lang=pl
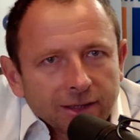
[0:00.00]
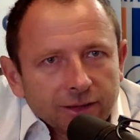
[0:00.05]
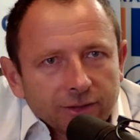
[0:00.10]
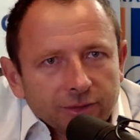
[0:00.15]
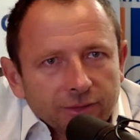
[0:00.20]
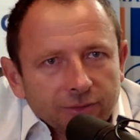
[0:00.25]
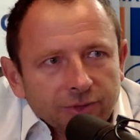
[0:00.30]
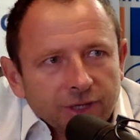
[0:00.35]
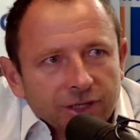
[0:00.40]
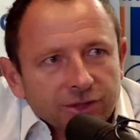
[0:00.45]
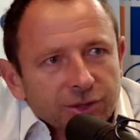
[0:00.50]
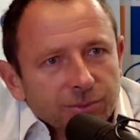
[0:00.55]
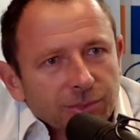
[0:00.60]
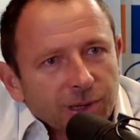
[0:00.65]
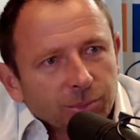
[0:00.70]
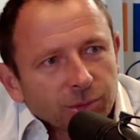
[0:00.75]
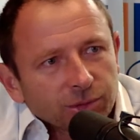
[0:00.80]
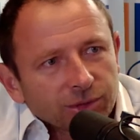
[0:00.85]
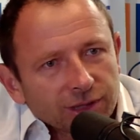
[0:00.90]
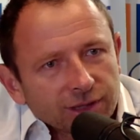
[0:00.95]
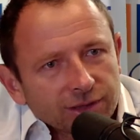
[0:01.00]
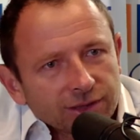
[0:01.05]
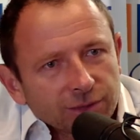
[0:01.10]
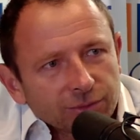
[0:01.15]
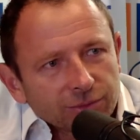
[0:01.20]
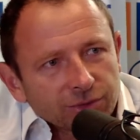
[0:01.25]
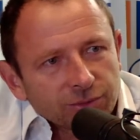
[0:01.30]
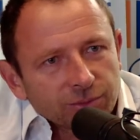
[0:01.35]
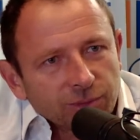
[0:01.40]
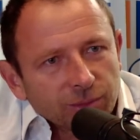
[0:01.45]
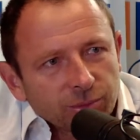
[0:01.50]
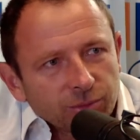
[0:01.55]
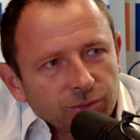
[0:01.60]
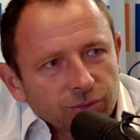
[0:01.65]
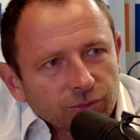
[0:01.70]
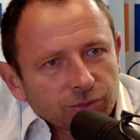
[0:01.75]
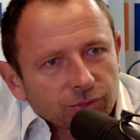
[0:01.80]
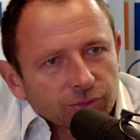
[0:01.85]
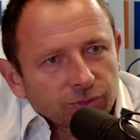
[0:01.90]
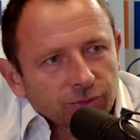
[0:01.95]
y, większy ma potencjał niż ma
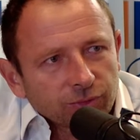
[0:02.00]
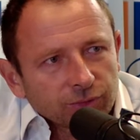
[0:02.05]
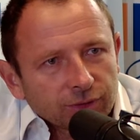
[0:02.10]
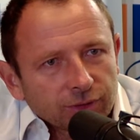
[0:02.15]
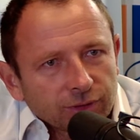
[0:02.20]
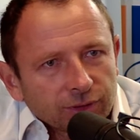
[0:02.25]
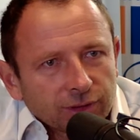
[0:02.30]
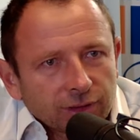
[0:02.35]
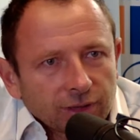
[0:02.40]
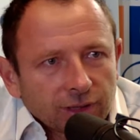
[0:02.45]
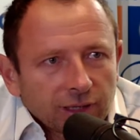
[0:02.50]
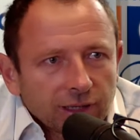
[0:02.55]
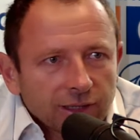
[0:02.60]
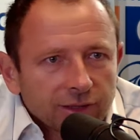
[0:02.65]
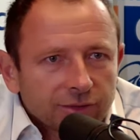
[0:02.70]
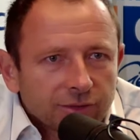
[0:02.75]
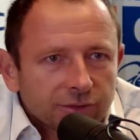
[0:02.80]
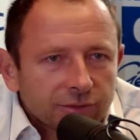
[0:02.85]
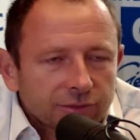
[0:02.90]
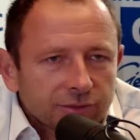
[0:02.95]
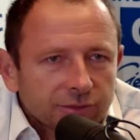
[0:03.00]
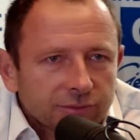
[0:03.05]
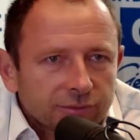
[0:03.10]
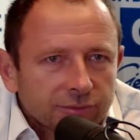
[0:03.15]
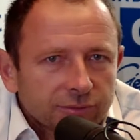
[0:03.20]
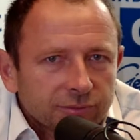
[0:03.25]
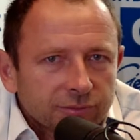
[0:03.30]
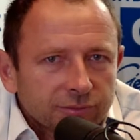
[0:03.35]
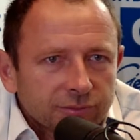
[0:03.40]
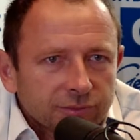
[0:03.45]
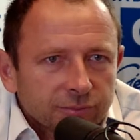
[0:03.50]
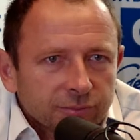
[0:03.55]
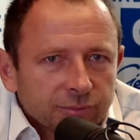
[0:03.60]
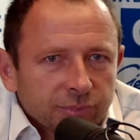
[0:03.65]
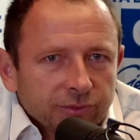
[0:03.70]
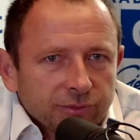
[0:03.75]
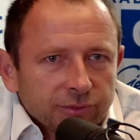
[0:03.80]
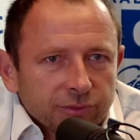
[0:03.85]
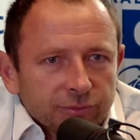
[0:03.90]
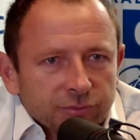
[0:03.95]
punktów, y, ale to
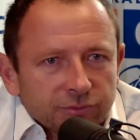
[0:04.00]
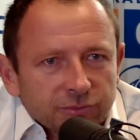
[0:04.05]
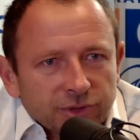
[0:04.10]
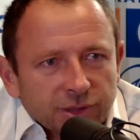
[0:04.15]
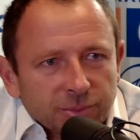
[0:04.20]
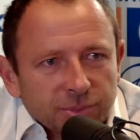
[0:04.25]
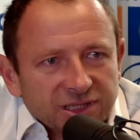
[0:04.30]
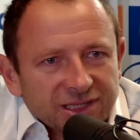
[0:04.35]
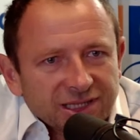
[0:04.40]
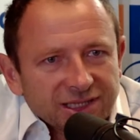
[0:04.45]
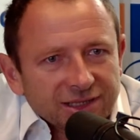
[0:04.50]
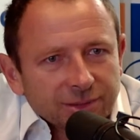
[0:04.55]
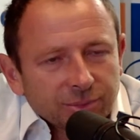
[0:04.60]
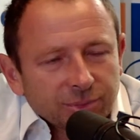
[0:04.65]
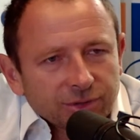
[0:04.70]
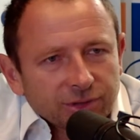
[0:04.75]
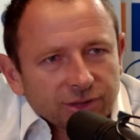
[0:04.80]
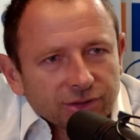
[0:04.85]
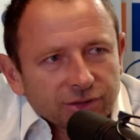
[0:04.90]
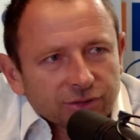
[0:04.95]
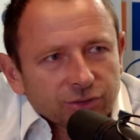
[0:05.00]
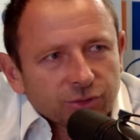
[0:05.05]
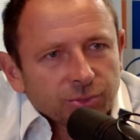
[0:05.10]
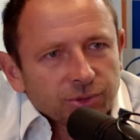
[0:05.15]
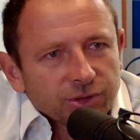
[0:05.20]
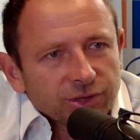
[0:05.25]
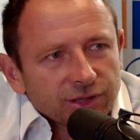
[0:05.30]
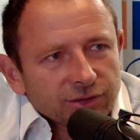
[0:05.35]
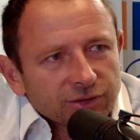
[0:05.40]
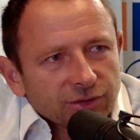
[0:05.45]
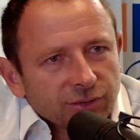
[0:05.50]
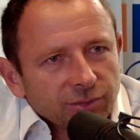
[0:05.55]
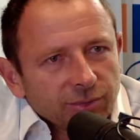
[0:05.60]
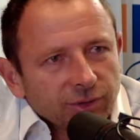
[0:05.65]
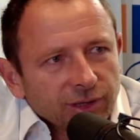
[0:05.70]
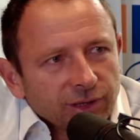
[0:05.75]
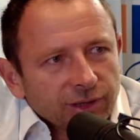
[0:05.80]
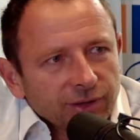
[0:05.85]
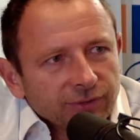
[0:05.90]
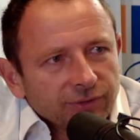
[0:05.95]
powinno, reprezentacja powinna się skupić na
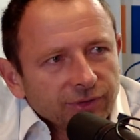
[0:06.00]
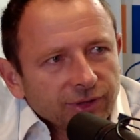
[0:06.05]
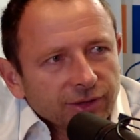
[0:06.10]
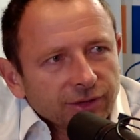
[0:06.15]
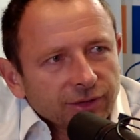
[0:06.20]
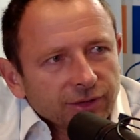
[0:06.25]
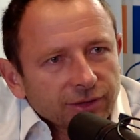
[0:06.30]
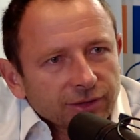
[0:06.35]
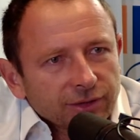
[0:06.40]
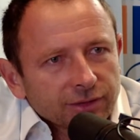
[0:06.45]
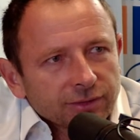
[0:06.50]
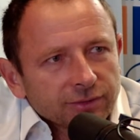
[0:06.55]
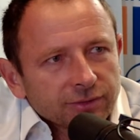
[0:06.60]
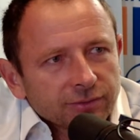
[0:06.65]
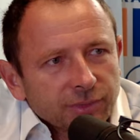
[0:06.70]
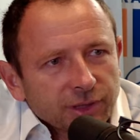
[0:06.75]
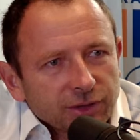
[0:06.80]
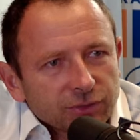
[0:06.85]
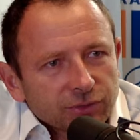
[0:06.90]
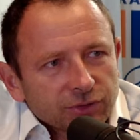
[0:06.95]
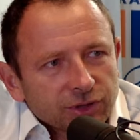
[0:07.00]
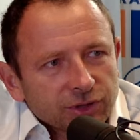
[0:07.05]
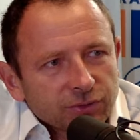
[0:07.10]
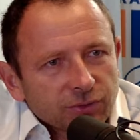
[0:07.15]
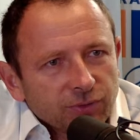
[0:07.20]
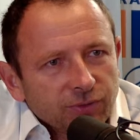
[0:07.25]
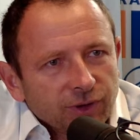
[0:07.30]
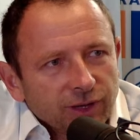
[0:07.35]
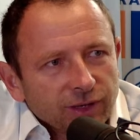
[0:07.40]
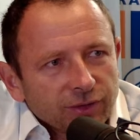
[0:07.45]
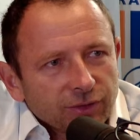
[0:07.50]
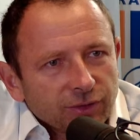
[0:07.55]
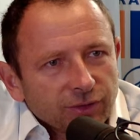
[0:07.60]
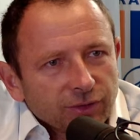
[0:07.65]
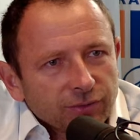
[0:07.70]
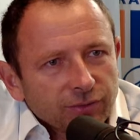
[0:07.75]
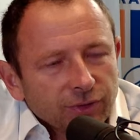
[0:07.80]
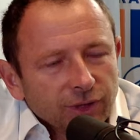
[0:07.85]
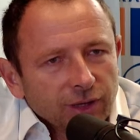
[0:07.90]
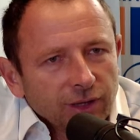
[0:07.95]
sobie i w tych y, meczu ze
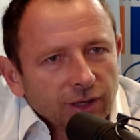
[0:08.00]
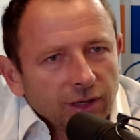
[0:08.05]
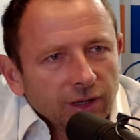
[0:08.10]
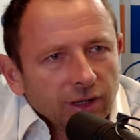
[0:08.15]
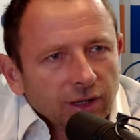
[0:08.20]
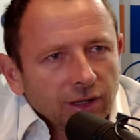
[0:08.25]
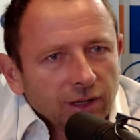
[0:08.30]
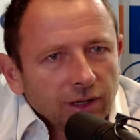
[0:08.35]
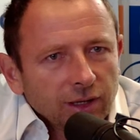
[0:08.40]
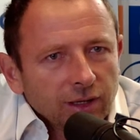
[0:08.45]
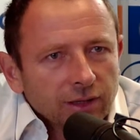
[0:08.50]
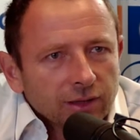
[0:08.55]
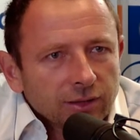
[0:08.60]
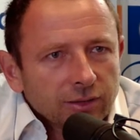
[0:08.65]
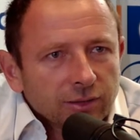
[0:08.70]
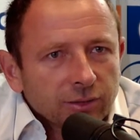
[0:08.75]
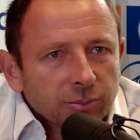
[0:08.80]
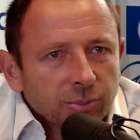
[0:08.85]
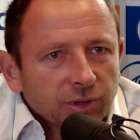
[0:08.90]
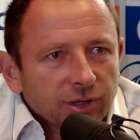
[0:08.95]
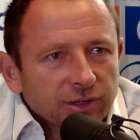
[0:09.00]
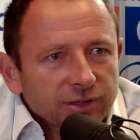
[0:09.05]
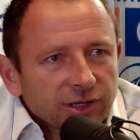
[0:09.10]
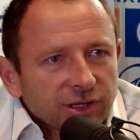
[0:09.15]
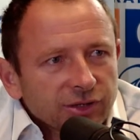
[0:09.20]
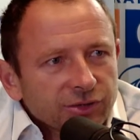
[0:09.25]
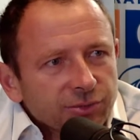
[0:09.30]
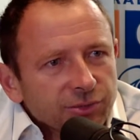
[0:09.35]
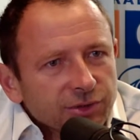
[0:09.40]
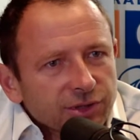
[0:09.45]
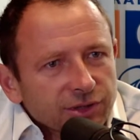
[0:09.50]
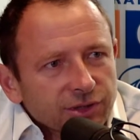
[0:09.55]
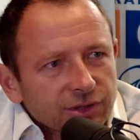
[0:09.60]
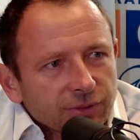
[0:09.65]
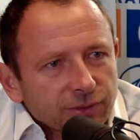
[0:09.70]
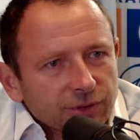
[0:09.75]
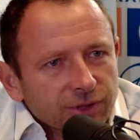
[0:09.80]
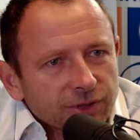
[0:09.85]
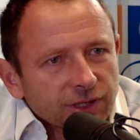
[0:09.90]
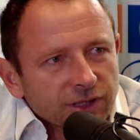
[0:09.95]
Słowenią no pokazaliśmy się
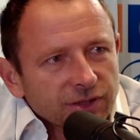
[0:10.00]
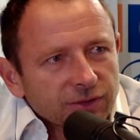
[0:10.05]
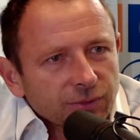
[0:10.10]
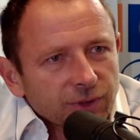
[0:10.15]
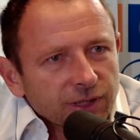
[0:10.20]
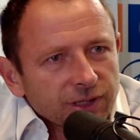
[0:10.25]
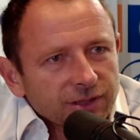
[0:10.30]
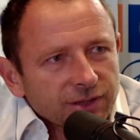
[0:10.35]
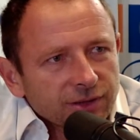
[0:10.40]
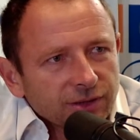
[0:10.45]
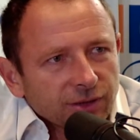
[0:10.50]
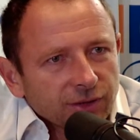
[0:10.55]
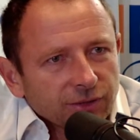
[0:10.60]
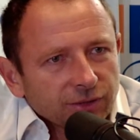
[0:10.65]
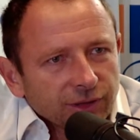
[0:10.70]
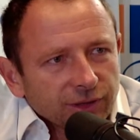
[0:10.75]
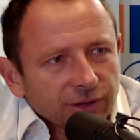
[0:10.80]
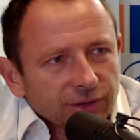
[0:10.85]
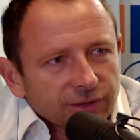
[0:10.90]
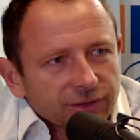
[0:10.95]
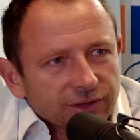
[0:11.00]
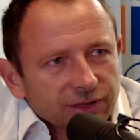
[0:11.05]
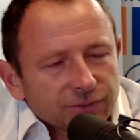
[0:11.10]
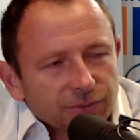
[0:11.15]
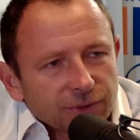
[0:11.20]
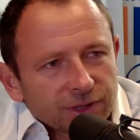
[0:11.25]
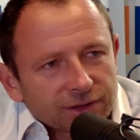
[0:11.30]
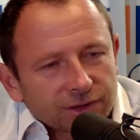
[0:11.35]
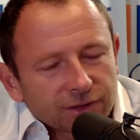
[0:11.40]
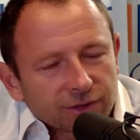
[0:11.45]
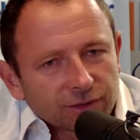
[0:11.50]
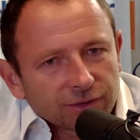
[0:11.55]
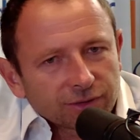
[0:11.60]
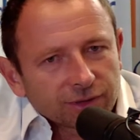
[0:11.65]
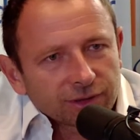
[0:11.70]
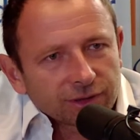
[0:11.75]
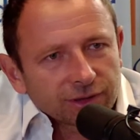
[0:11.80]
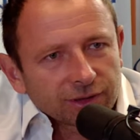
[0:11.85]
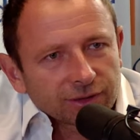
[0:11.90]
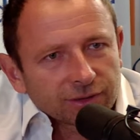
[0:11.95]
ze, ze złej strony. Ze złej
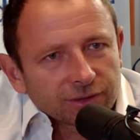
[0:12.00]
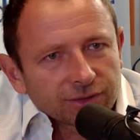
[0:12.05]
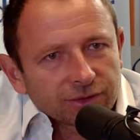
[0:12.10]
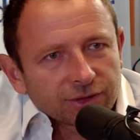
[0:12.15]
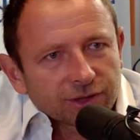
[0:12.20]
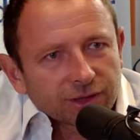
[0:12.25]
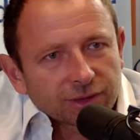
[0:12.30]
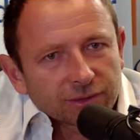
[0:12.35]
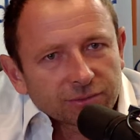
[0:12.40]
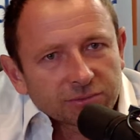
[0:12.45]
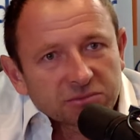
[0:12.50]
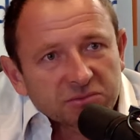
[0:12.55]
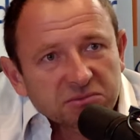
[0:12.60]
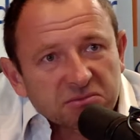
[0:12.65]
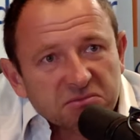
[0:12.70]
strony, gdzie